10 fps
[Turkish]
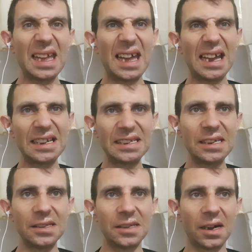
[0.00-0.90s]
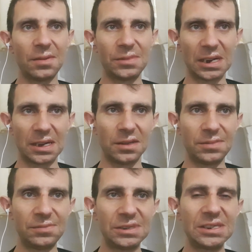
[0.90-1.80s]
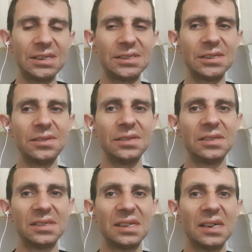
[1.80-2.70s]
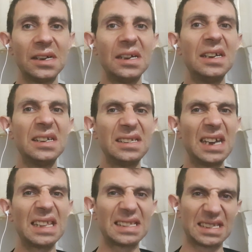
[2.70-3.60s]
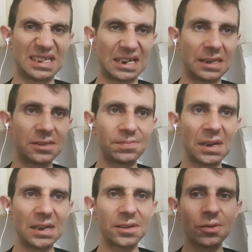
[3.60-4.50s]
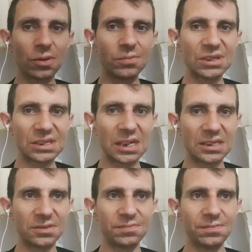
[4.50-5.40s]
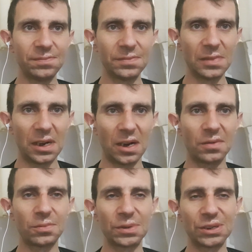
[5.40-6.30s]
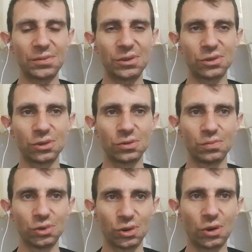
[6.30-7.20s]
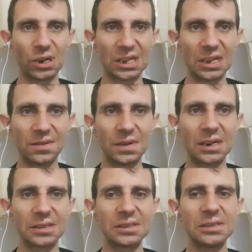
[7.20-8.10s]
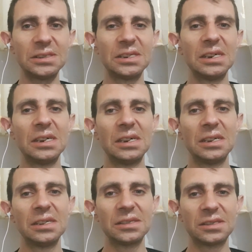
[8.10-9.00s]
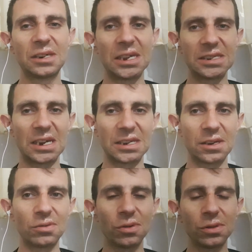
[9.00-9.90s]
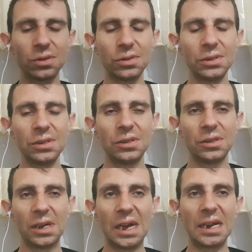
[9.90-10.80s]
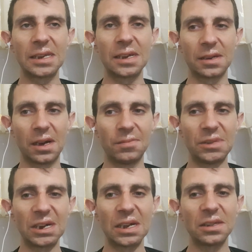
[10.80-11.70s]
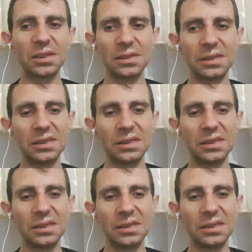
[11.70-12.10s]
Erkeğin hamile kalabilmesi için ya trans bir erkek olması lazım. Avrupa'da biliyorsunuz bunun örnekleri vardı. Trans erkek oldu. Erkek hamile kaldı.